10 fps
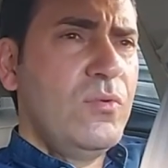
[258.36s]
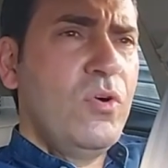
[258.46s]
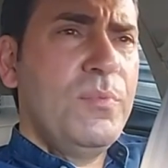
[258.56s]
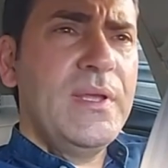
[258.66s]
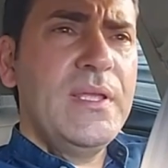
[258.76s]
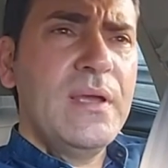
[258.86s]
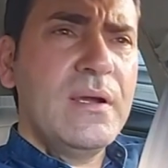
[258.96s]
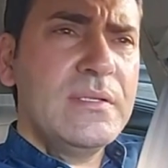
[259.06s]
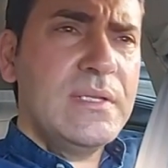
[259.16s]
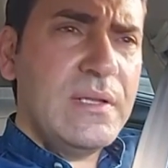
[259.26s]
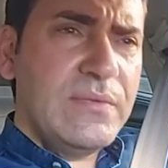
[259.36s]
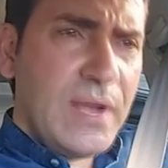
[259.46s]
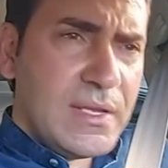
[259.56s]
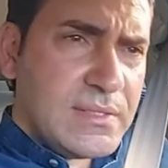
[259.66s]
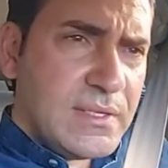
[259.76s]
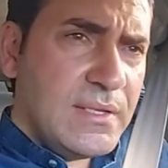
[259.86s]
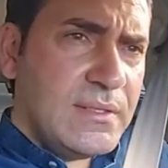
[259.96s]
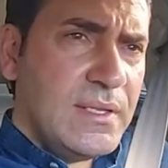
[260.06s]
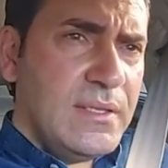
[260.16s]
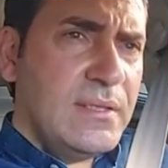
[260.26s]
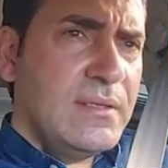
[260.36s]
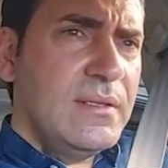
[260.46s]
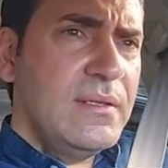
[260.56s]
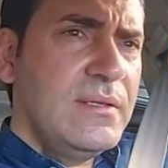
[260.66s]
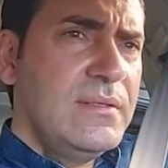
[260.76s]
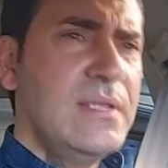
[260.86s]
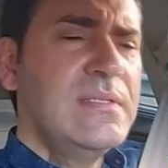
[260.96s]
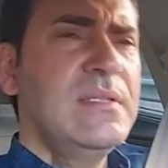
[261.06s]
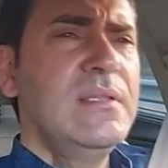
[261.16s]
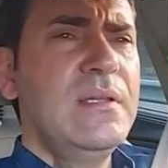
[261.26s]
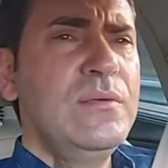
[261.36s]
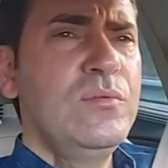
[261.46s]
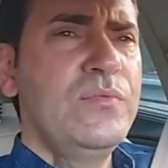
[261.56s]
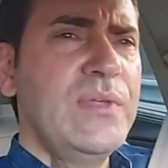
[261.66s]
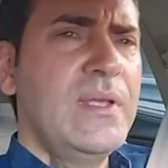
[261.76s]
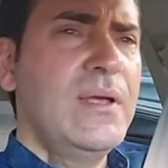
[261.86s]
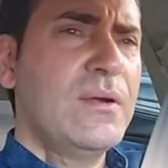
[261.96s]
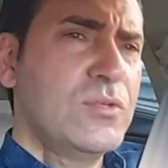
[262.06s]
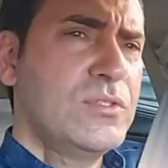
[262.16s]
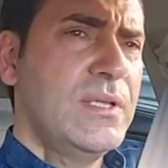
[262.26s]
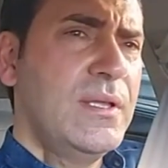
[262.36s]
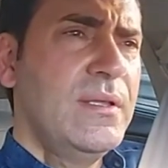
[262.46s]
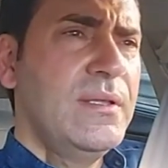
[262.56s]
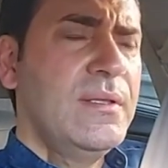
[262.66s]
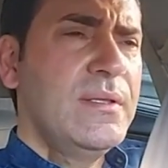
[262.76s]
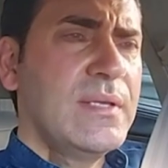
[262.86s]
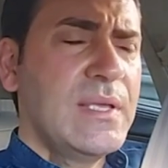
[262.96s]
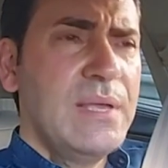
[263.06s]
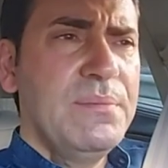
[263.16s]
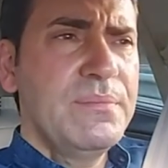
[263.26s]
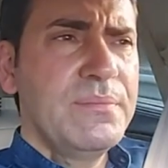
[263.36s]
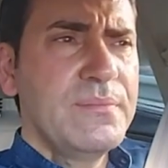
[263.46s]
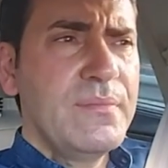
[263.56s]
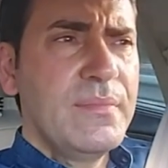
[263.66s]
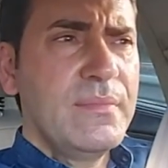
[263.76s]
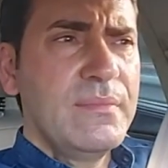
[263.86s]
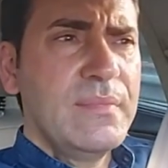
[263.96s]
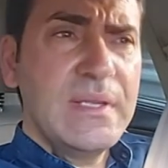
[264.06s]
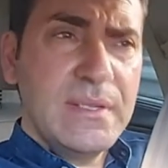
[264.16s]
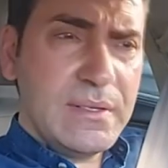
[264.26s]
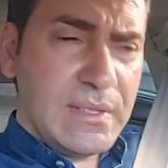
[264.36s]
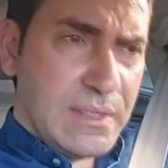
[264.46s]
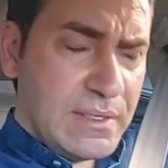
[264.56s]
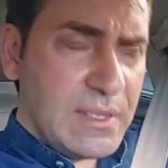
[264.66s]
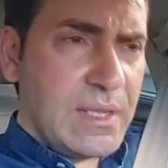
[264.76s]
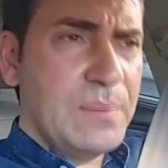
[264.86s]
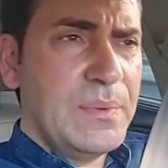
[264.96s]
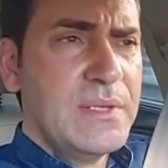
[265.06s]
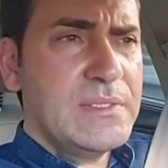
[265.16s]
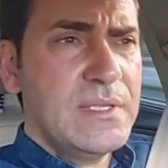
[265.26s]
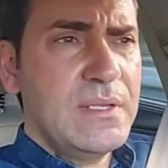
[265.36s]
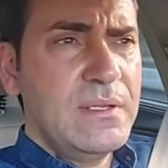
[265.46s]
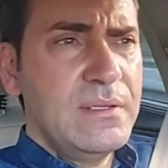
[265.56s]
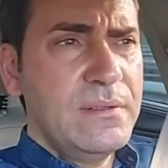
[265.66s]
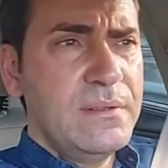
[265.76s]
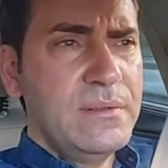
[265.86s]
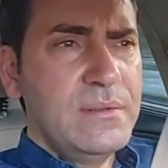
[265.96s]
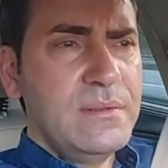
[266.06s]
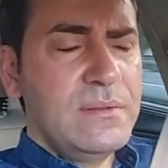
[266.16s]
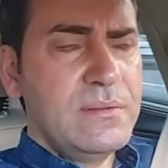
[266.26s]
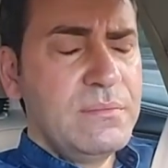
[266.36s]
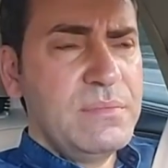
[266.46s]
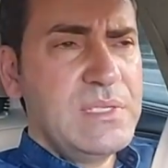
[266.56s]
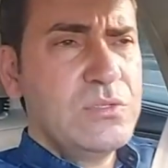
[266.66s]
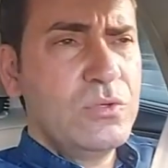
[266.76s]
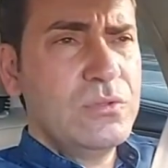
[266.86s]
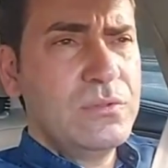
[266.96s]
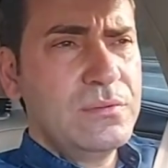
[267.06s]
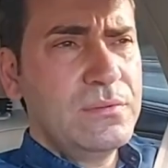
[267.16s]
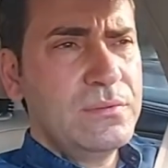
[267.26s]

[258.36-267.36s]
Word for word: o men yakterif haseneten nezid lehu fiha husna. Kim bir iyilik yaparsa biz onun